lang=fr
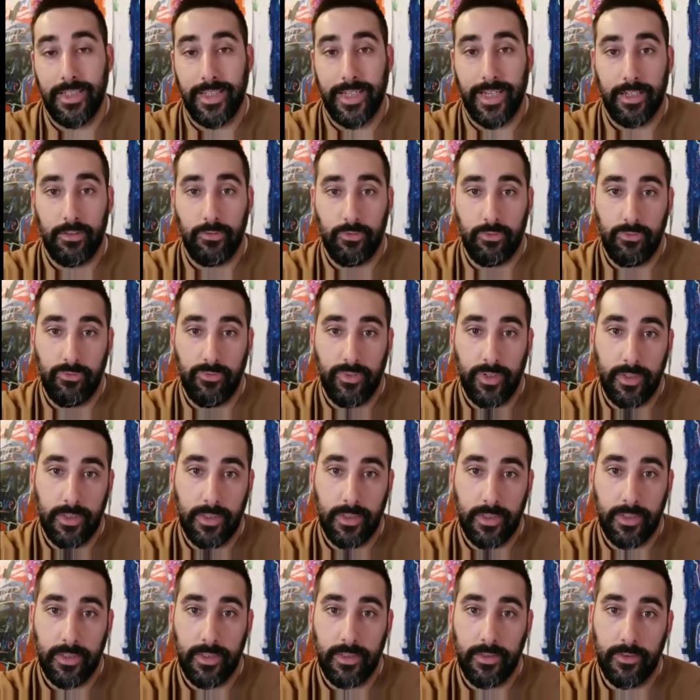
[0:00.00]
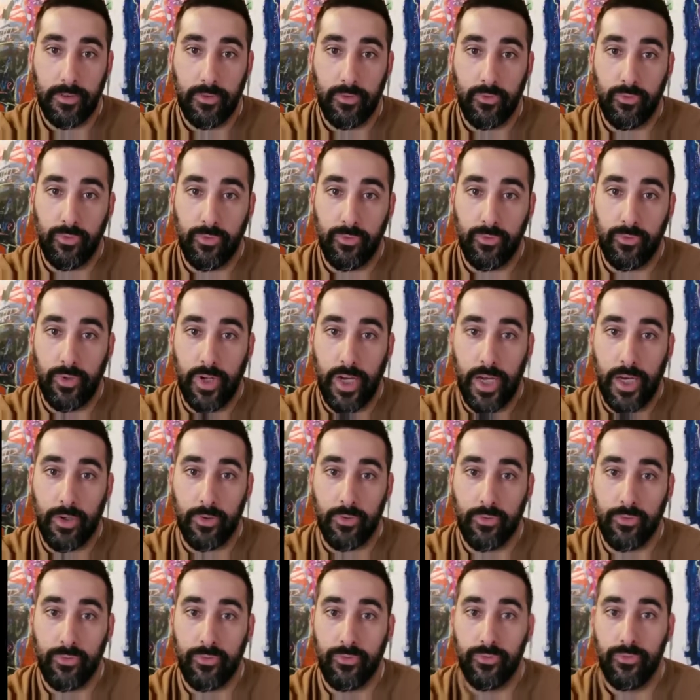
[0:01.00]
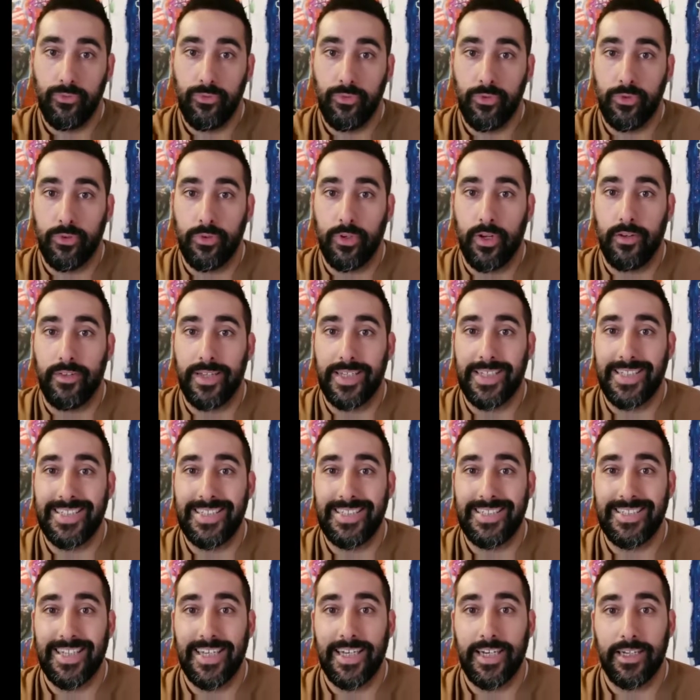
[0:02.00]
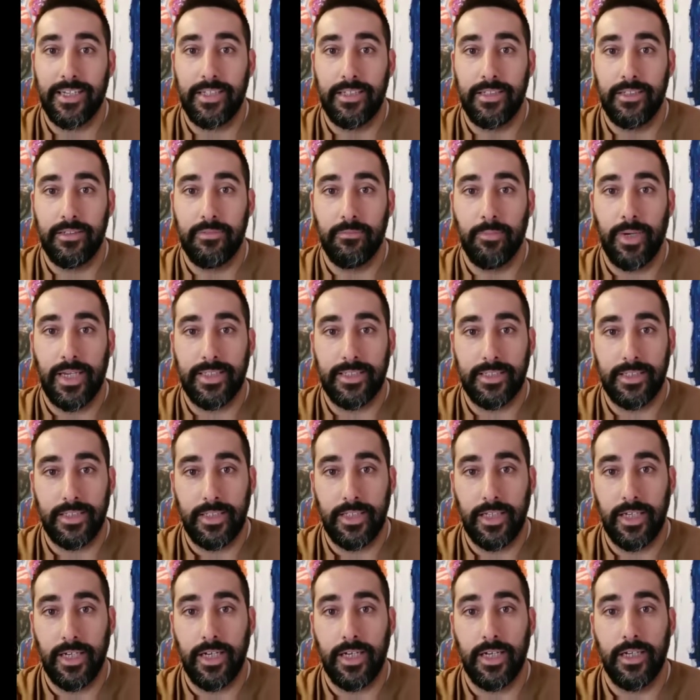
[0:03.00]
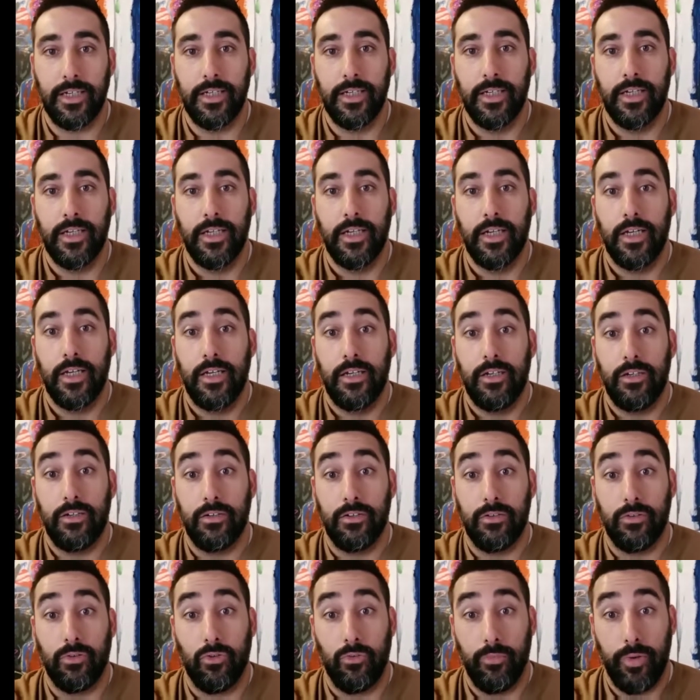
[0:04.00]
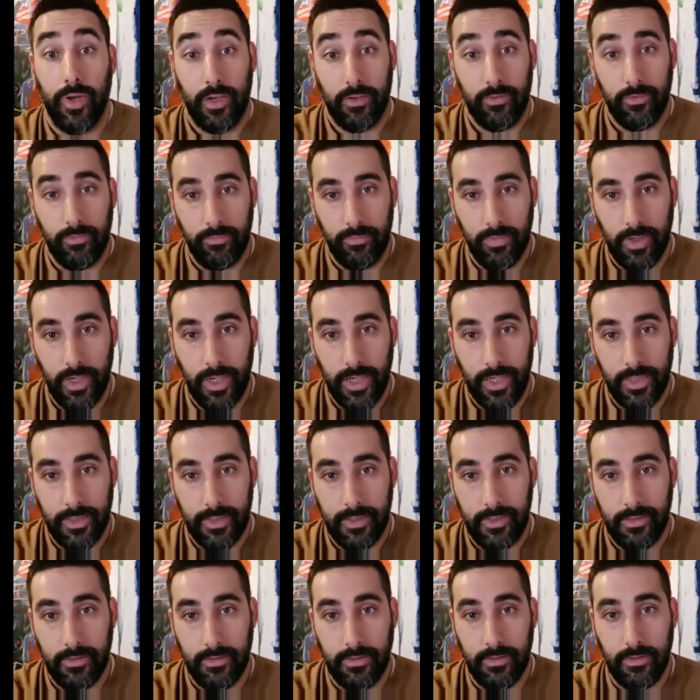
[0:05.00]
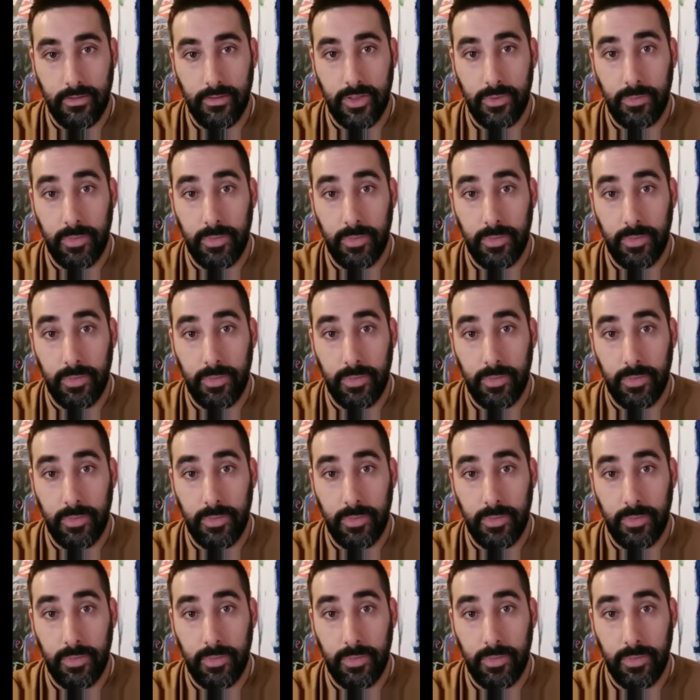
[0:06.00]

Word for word: des années 80 de, la rue avec Kissaring, Basquiat, Robert Combas,